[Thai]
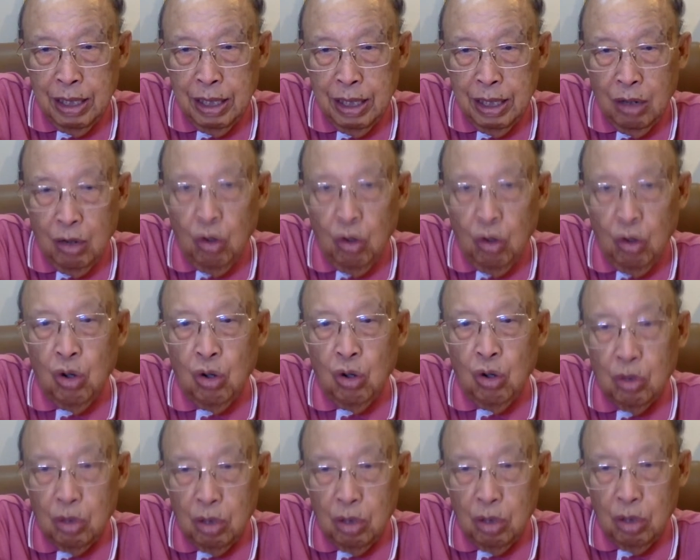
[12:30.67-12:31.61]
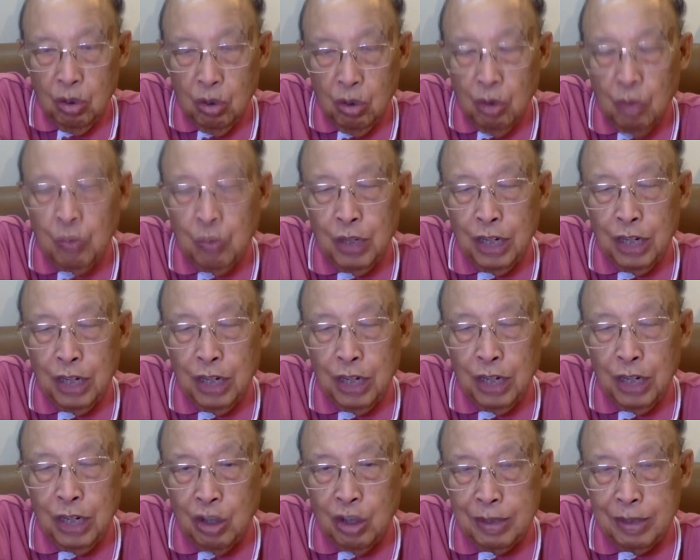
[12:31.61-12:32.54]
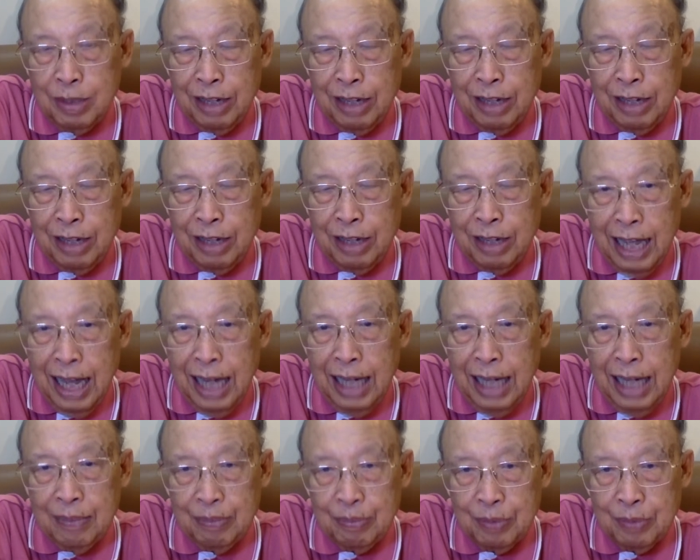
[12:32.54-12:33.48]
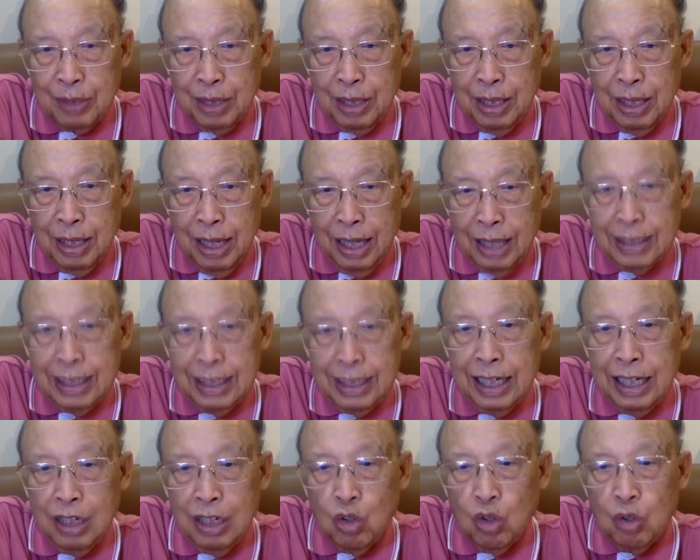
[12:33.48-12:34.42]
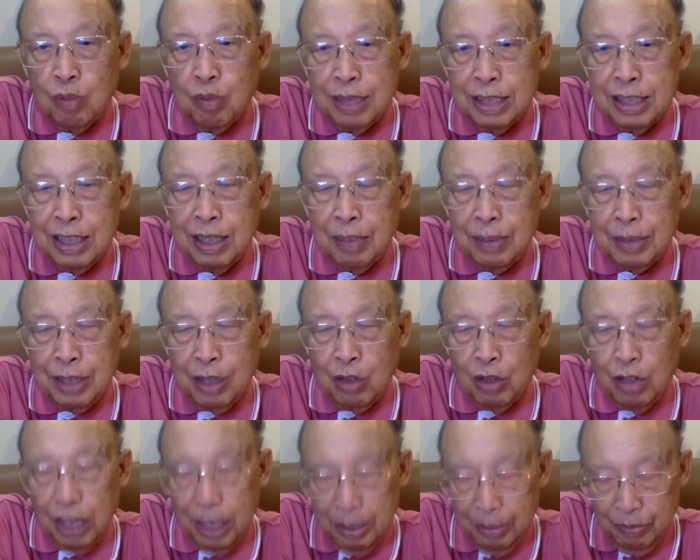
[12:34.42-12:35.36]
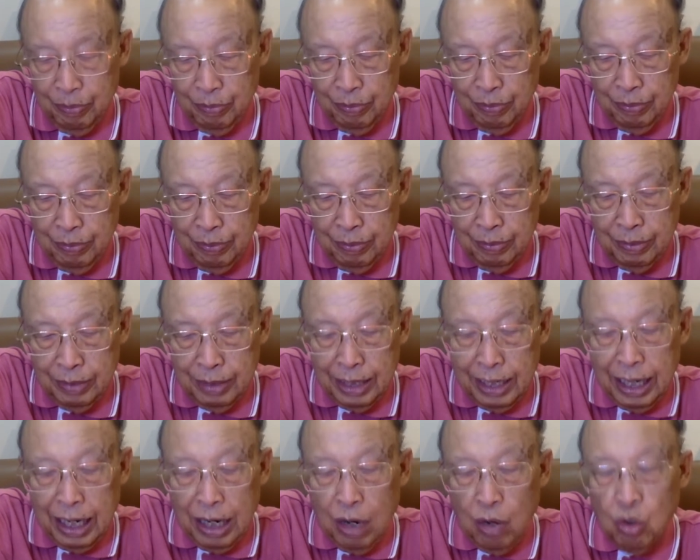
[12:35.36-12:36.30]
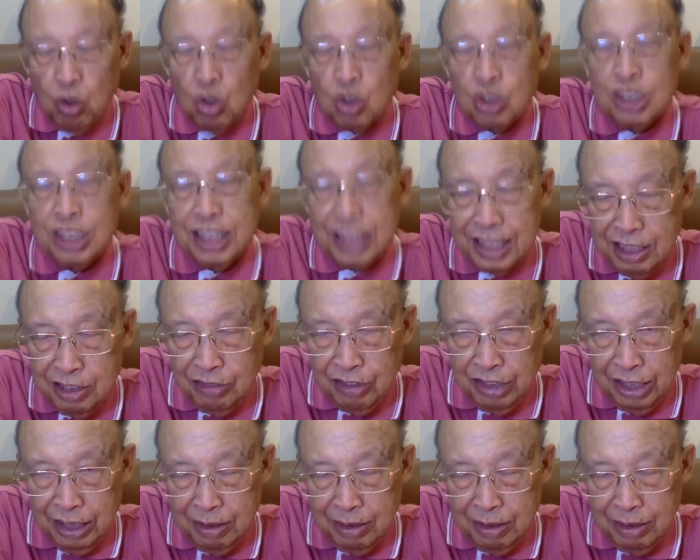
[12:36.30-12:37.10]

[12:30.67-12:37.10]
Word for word: โอ้ คนพวกนั้นก็เลยตอบอาจารย์ว่าอาจารย์อาจารย์เห็นคนมาเสือพระเจ้าเลยแต่เขาก็เสียชีวิต